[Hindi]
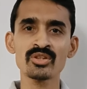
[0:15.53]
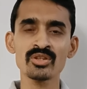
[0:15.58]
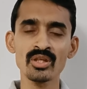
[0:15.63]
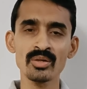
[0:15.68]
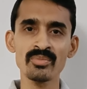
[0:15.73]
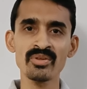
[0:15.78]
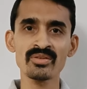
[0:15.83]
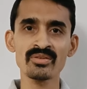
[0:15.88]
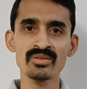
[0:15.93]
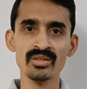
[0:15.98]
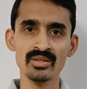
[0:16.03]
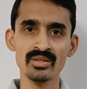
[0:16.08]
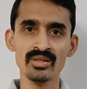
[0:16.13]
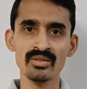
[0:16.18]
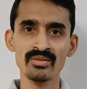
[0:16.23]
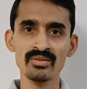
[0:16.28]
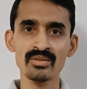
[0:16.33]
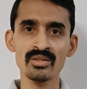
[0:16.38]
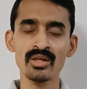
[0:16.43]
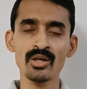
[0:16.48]
जितने भी
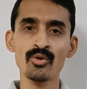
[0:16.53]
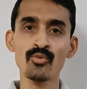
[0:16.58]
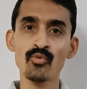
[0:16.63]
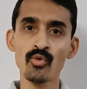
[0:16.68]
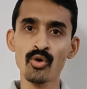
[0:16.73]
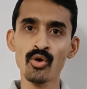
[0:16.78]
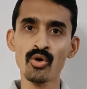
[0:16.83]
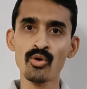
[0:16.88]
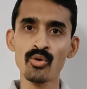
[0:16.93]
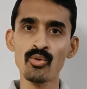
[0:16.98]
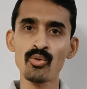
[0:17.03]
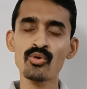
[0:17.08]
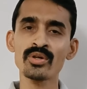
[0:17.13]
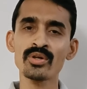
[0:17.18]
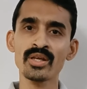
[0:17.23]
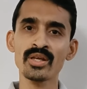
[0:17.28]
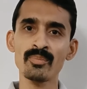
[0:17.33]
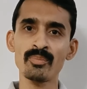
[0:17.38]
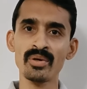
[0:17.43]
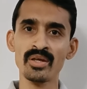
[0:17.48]
सदस्य हैं वो
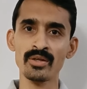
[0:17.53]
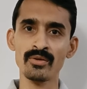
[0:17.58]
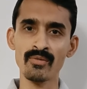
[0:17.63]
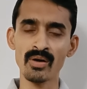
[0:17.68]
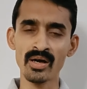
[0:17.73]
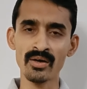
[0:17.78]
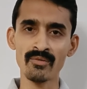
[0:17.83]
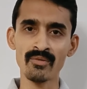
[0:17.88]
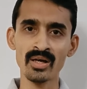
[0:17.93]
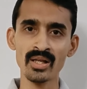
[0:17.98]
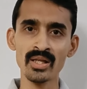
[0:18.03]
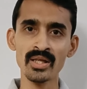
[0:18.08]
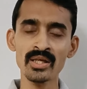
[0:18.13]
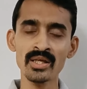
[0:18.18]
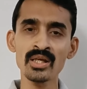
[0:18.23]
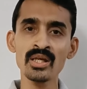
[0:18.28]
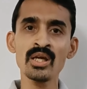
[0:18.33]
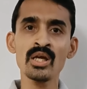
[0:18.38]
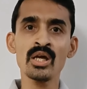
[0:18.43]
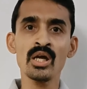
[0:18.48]
उनके परिवार वाले